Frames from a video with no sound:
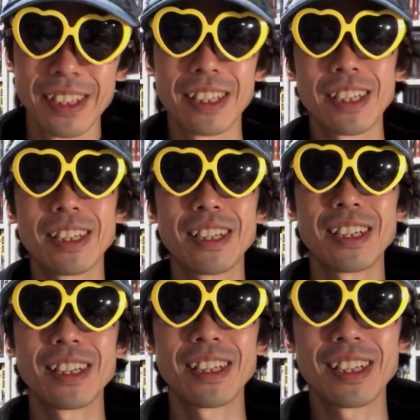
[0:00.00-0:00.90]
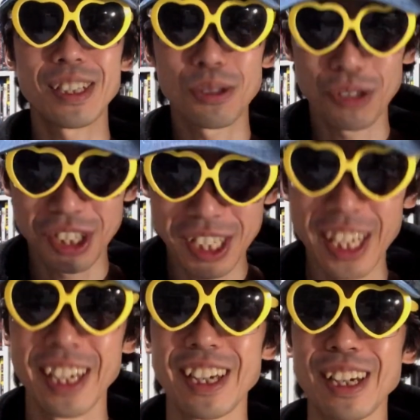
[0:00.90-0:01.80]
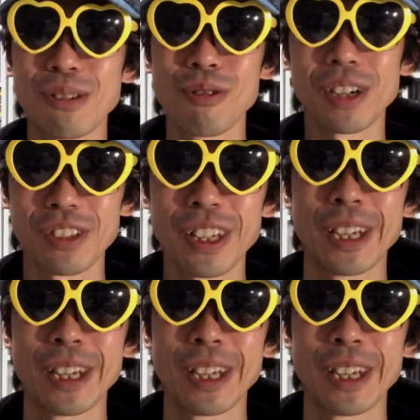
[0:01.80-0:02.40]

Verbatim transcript: で、そして、え今回ね、